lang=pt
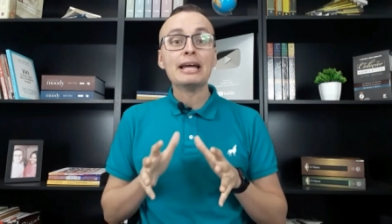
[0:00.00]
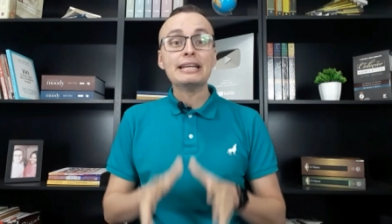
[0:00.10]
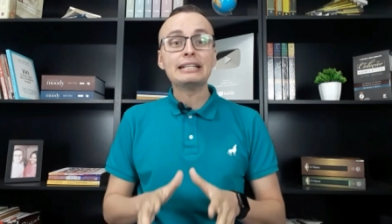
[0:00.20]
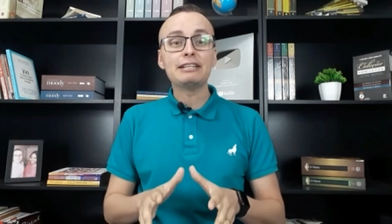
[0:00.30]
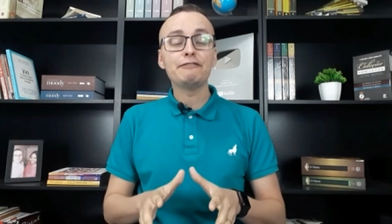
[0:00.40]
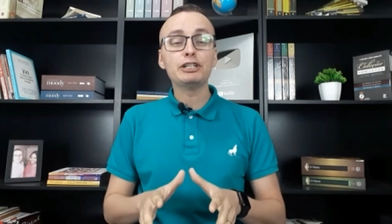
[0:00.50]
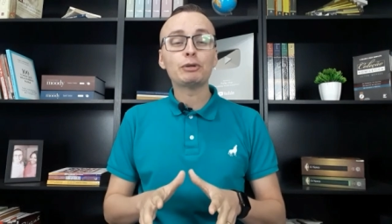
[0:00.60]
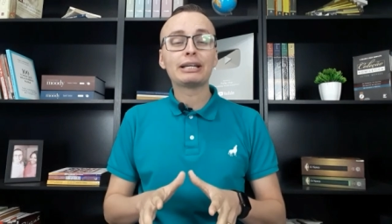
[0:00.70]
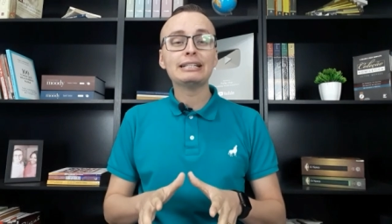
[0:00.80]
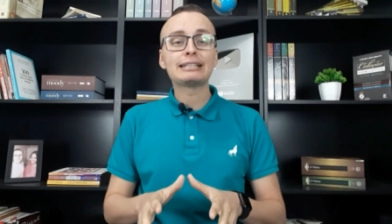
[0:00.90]
E esse vídeo
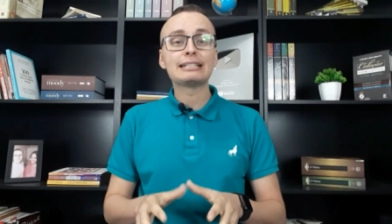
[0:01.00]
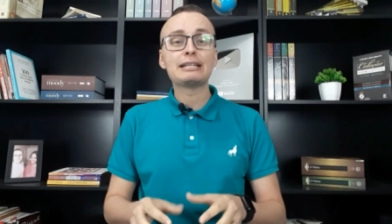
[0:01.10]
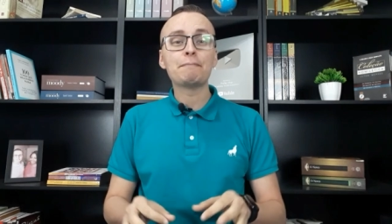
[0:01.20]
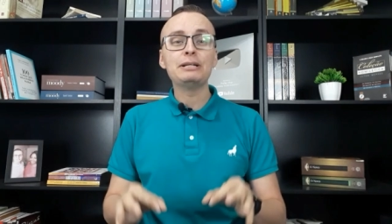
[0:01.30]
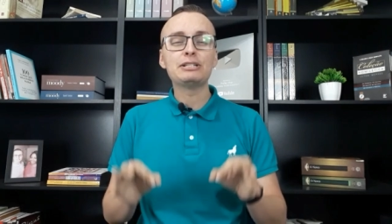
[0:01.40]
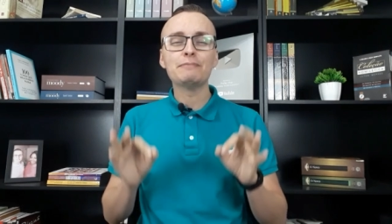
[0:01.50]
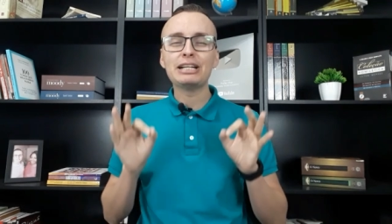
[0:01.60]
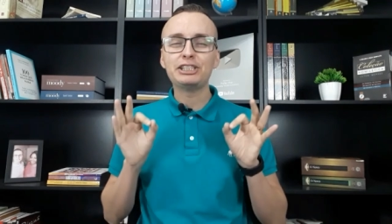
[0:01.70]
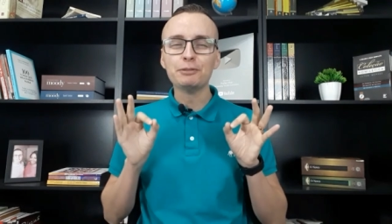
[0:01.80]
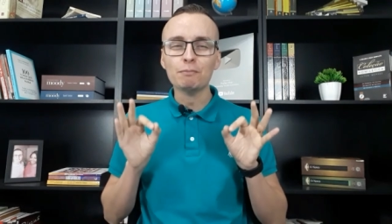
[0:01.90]
aqui está
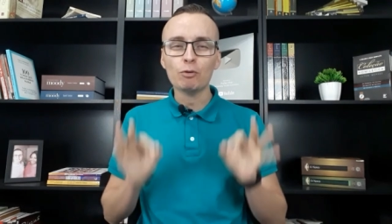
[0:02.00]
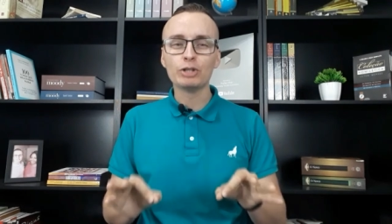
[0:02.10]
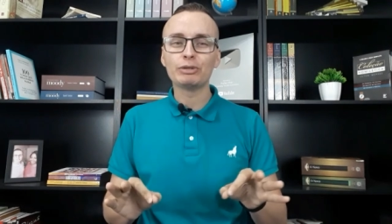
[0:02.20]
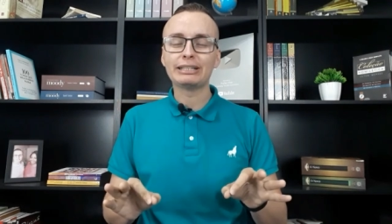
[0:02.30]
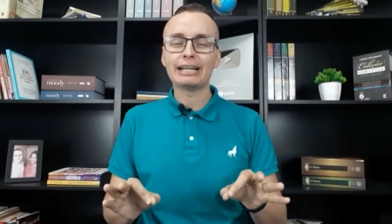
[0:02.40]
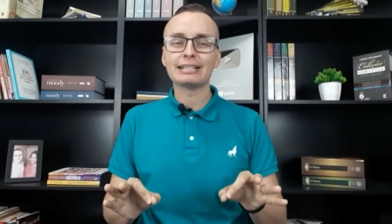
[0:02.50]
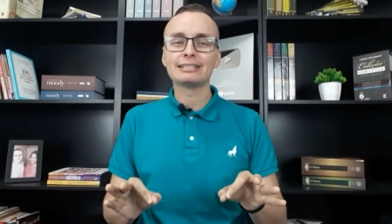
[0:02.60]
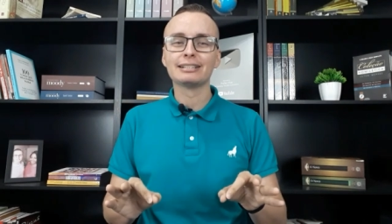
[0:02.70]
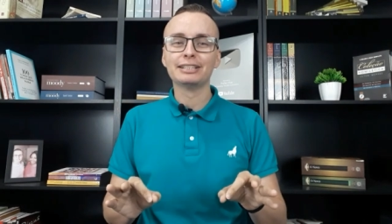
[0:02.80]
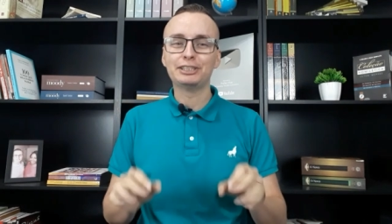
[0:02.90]
simplesmente muito
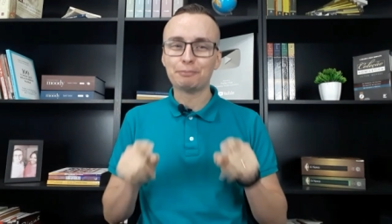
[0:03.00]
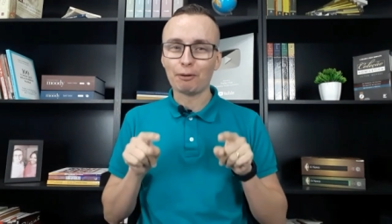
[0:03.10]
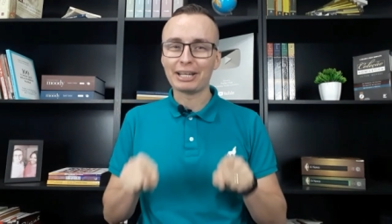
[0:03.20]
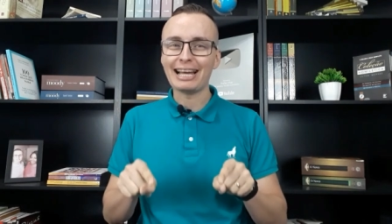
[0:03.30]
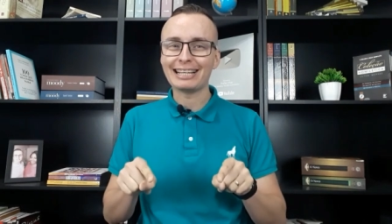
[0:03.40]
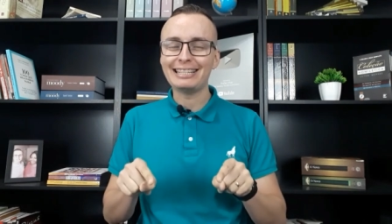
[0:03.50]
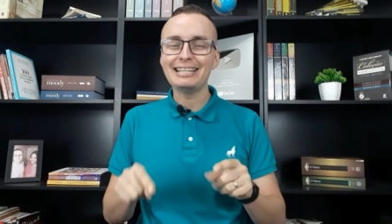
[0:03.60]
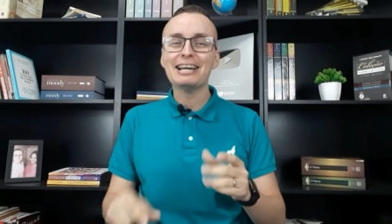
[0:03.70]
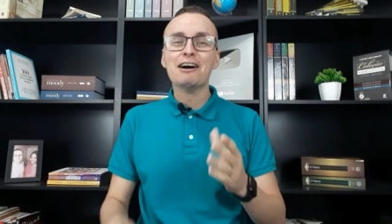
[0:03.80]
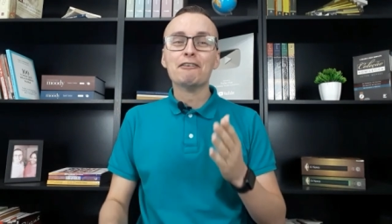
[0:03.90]
interessante, porque
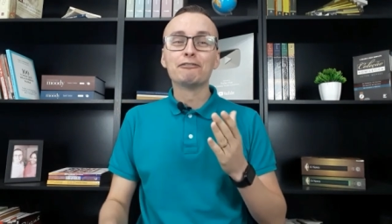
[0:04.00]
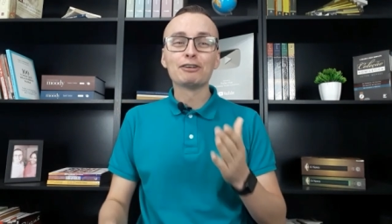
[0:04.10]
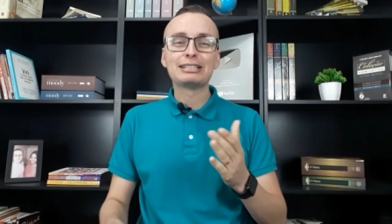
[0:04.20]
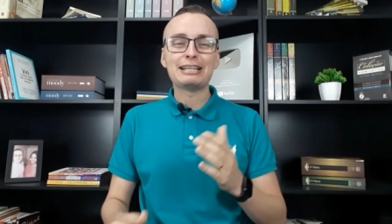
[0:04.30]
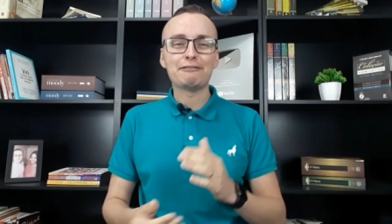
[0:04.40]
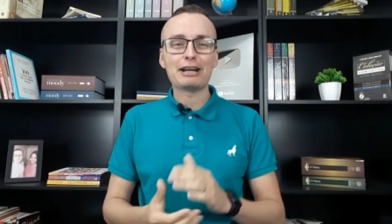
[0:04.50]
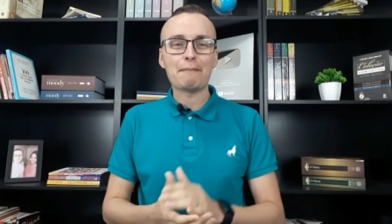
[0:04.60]
aqui você vai